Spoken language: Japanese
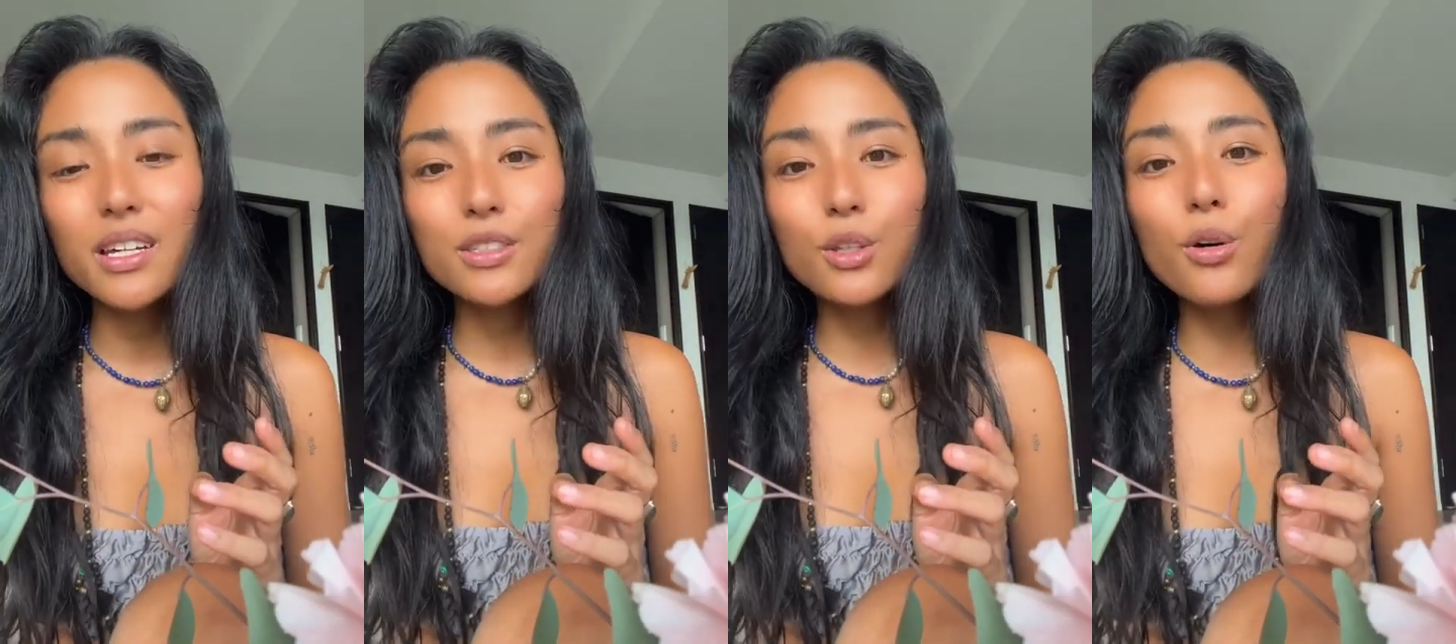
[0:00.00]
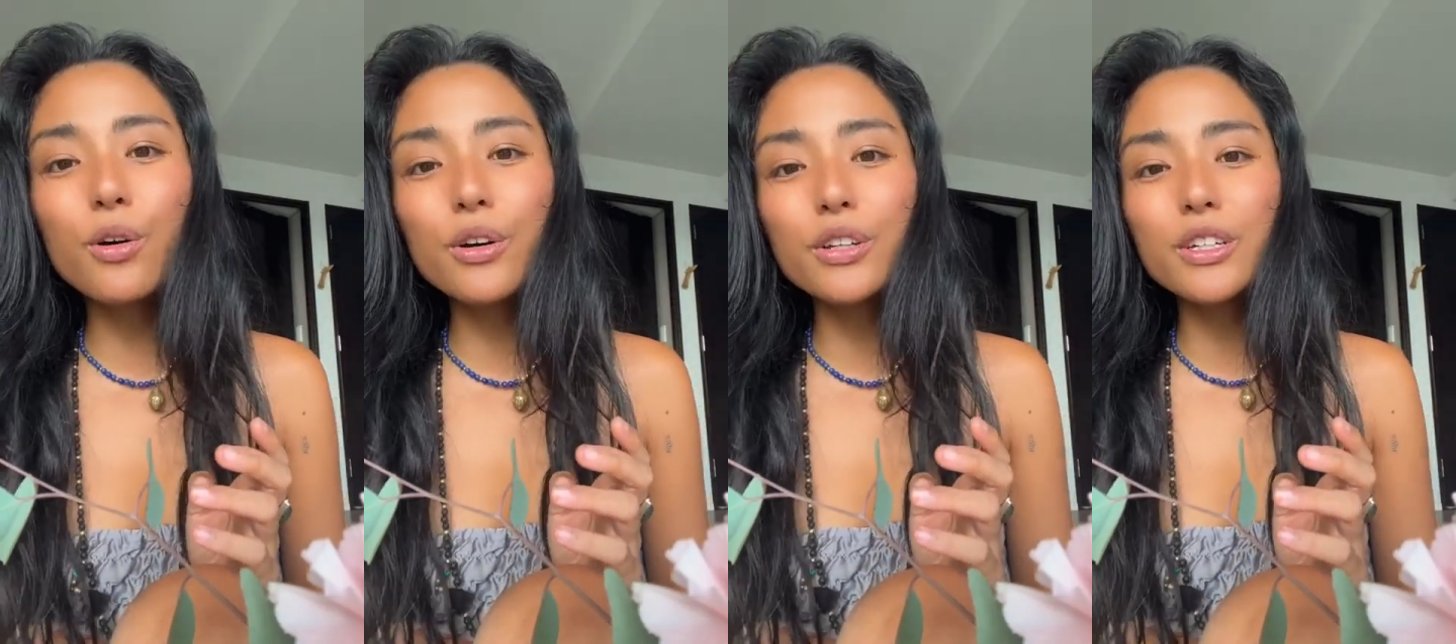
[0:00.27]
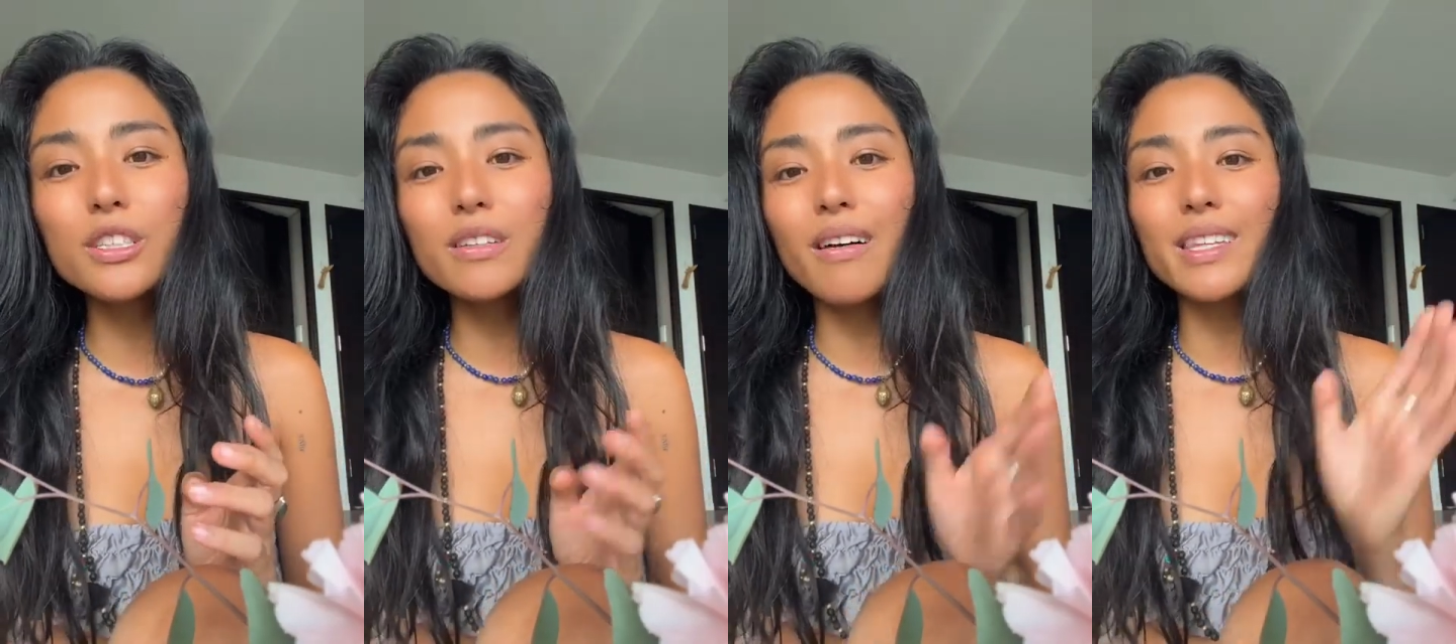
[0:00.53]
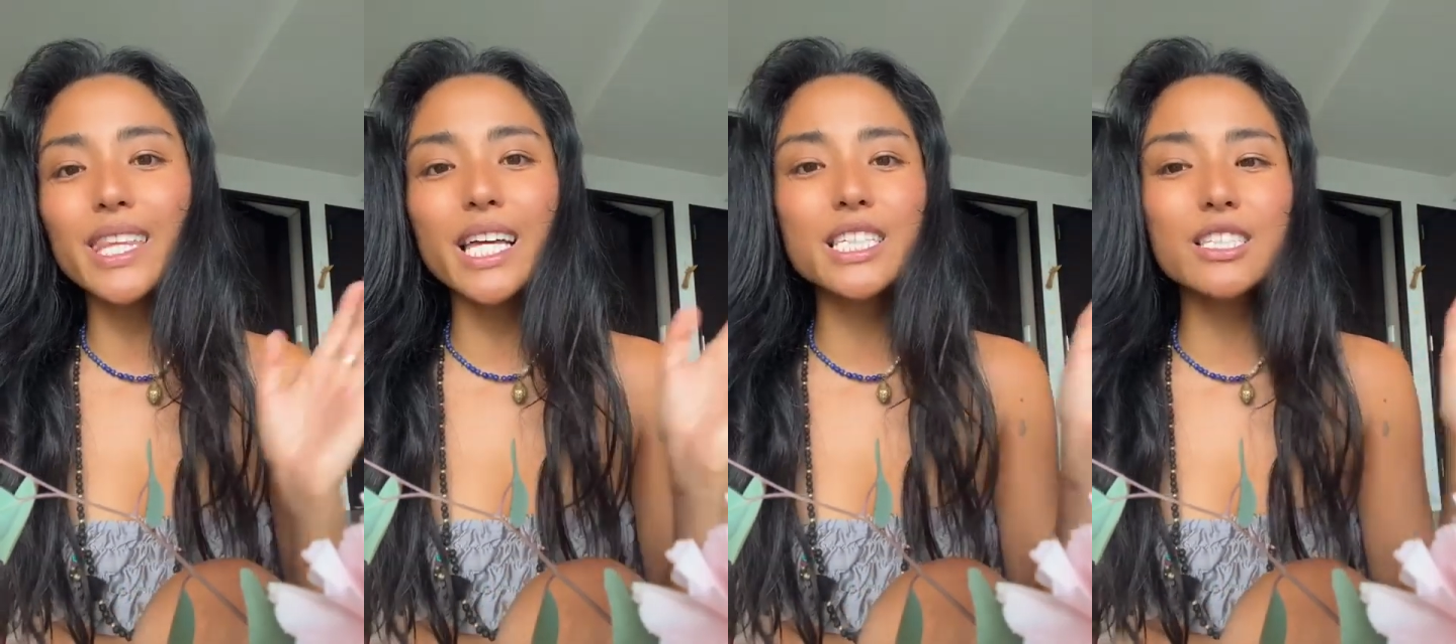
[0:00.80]
そういうの
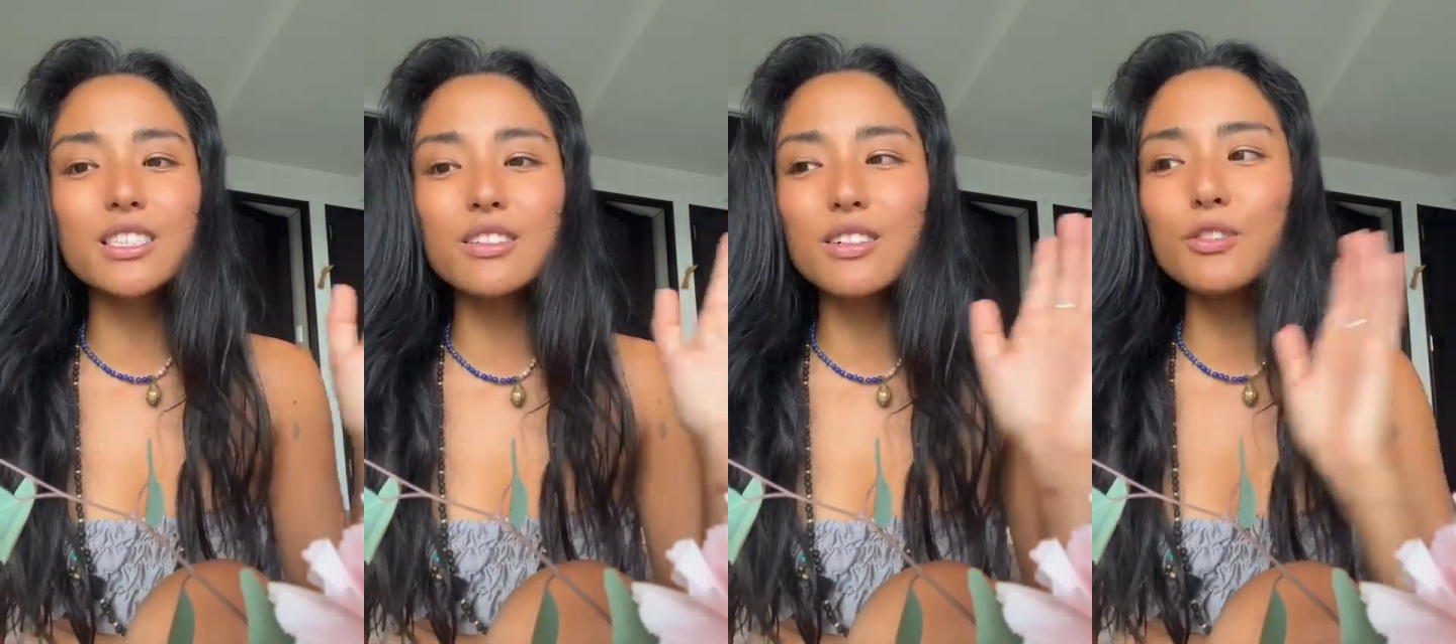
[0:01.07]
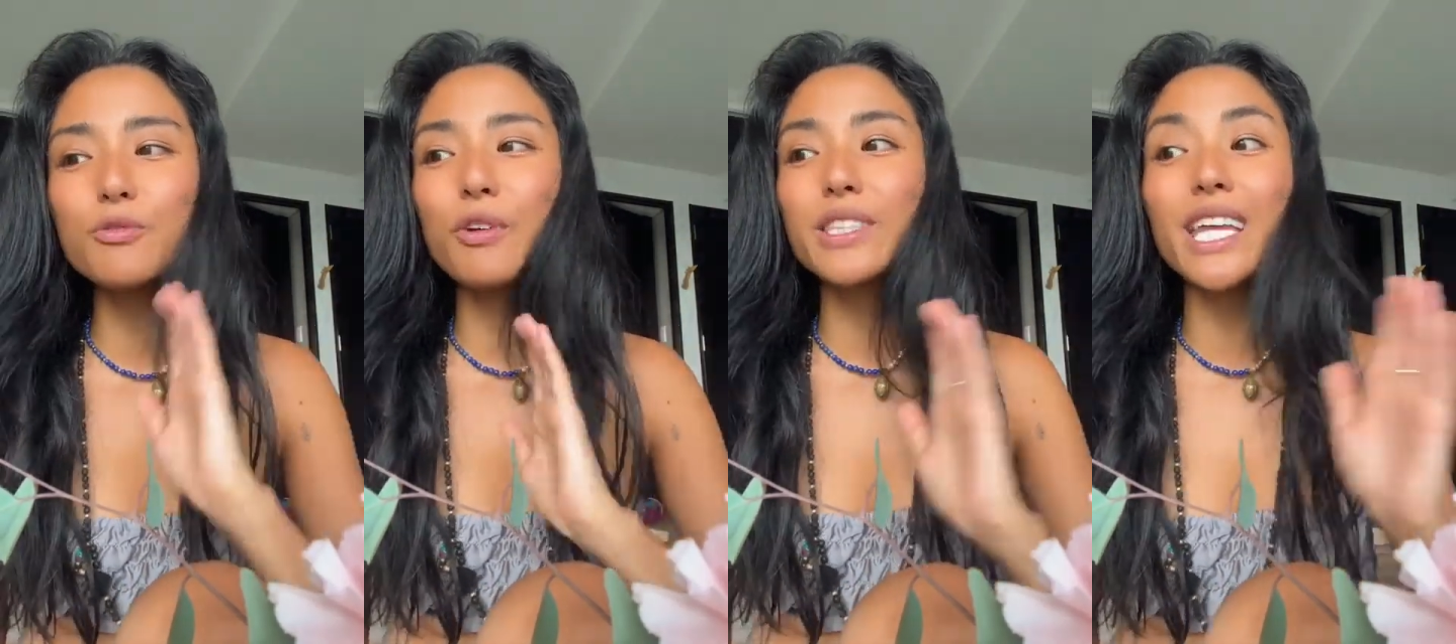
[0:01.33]
は私の、